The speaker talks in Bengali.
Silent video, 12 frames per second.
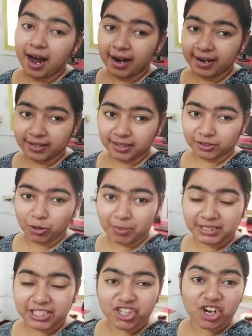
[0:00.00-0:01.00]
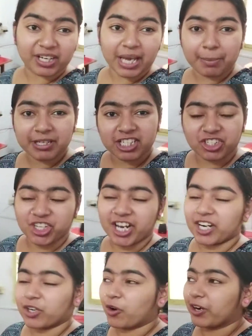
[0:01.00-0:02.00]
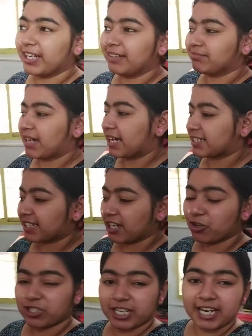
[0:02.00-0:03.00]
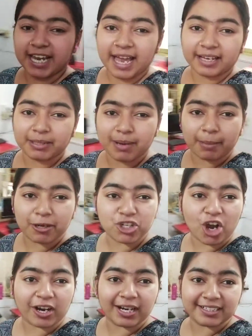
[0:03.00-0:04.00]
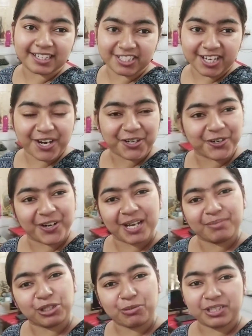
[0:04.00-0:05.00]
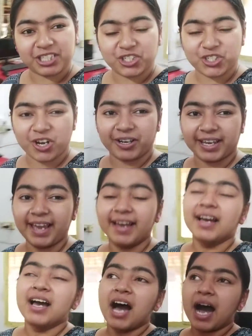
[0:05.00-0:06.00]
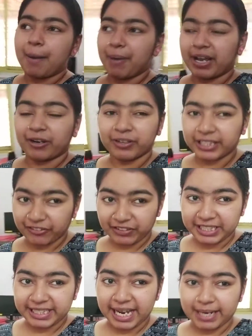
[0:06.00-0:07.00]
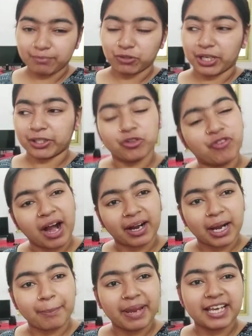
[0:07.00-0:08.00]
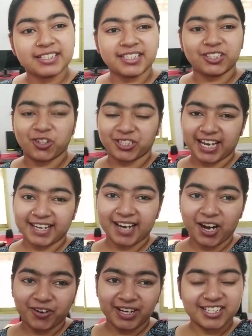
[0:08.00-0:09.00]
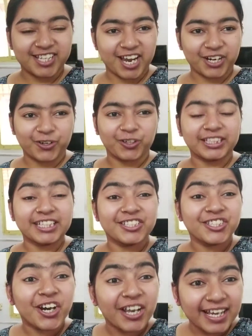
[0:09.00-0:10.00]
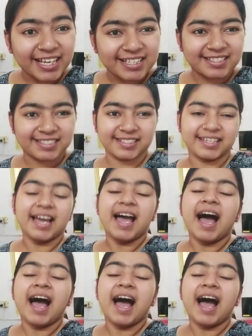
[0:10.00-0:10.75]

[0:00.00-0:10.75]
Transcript: আর তোমাদের সঙ্গে আমি যে শেয়ার করি আজকেও সেই একইভাবে সকালটা শেয়ার করলাম তোমাদের সঙ্গে আমার এখন টিভির টাইম তো একটু ফাঁকা পেয়েছি তো সেই কারণে শেয়ার করতে চলে এসেছি